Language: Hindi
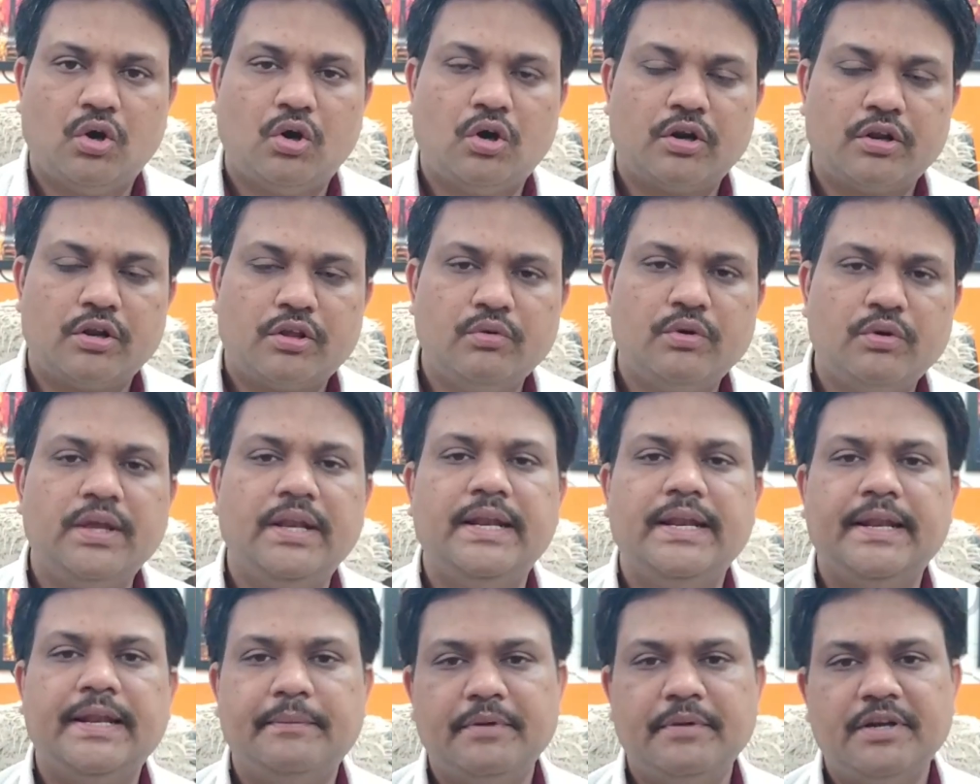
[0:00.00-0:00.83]
और क्योंकि
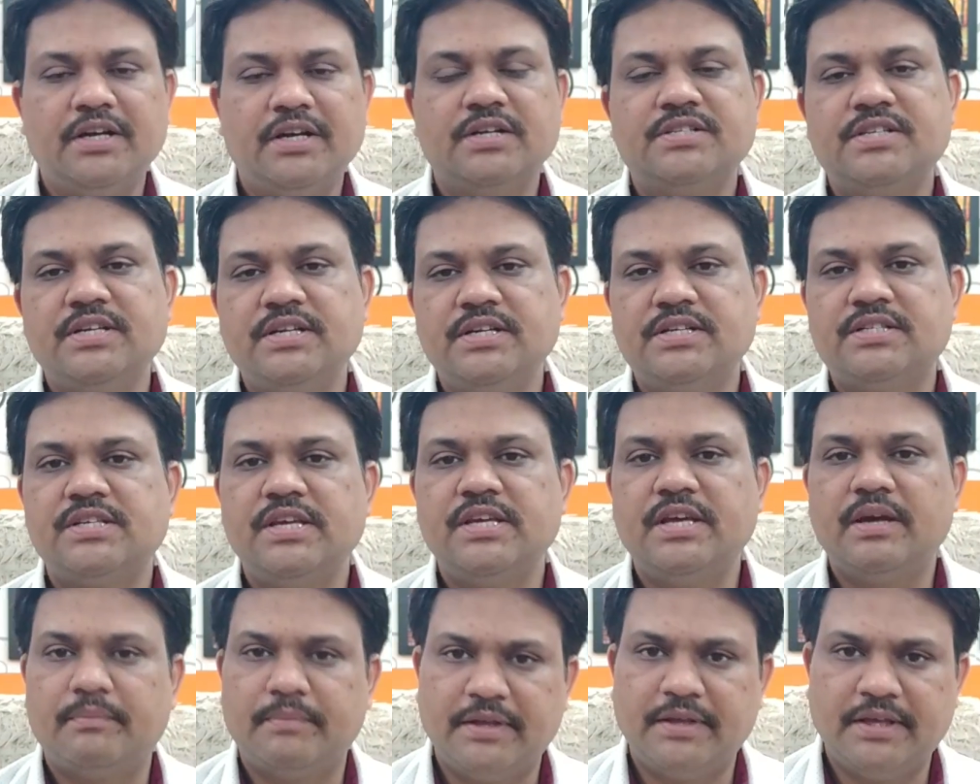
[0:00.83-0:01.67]
लिमिटेड सीट्स ही
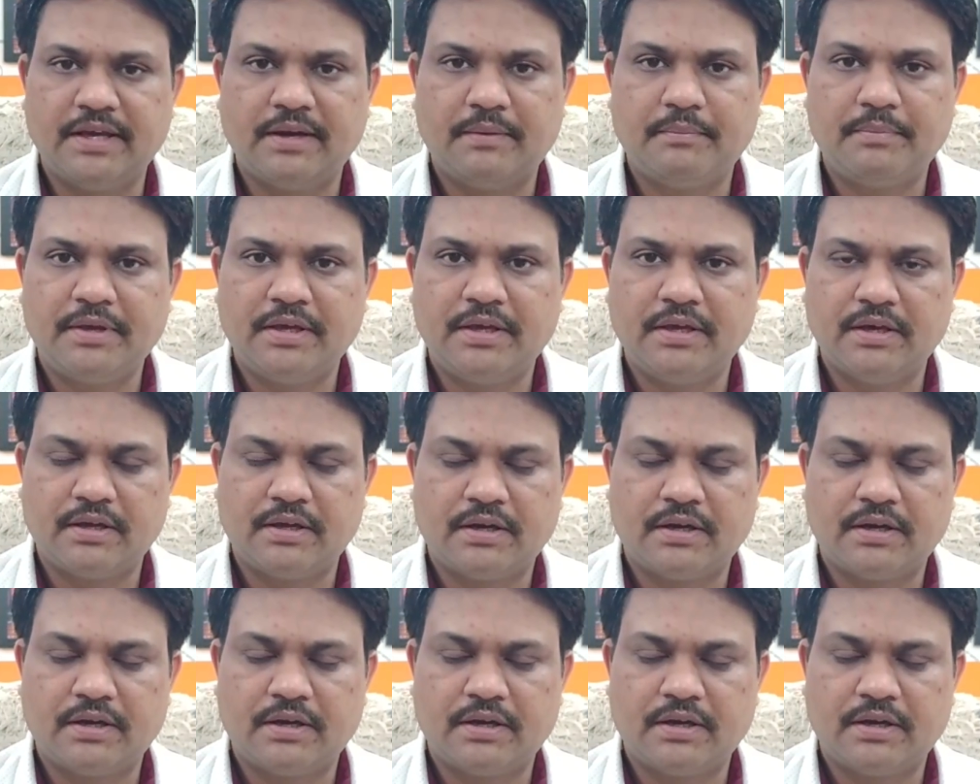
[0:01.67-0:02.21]
हमने यहाँ पे